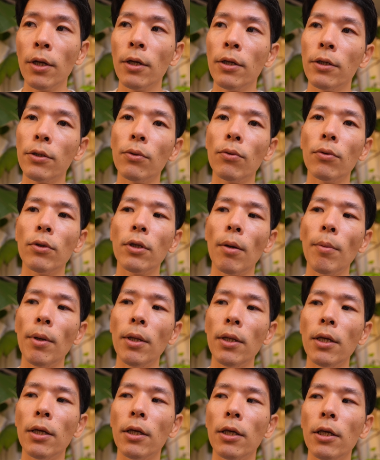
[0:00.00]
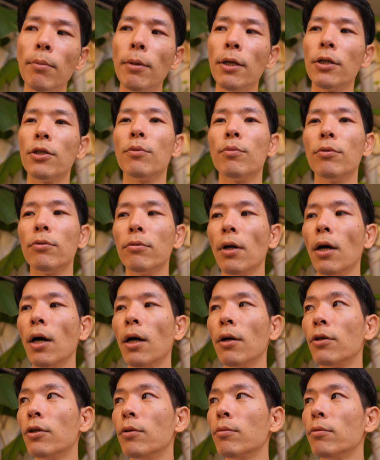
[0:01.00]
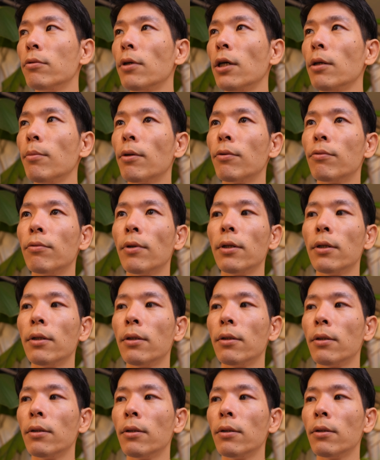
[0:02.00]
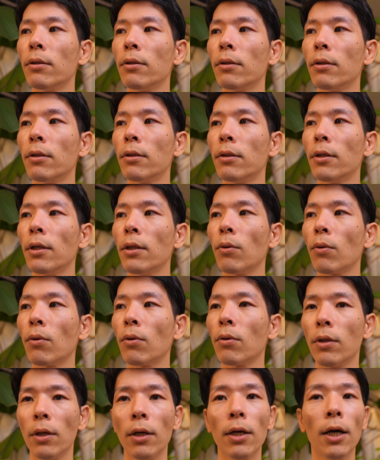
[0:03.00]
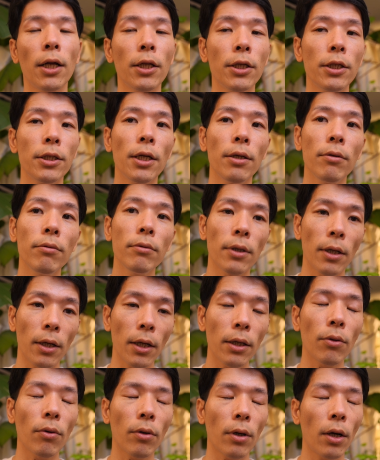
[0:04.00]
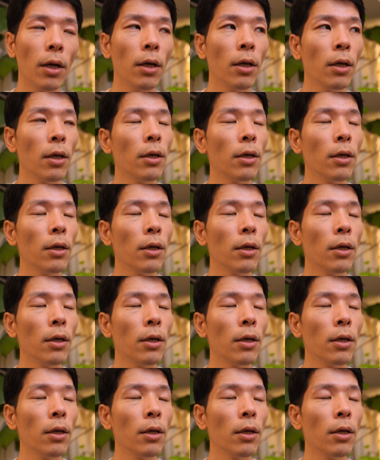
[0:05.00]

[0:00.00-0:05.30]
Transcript: そのために、今自分、ああ、自分が今不安だと、ね、感じてるんだなとか、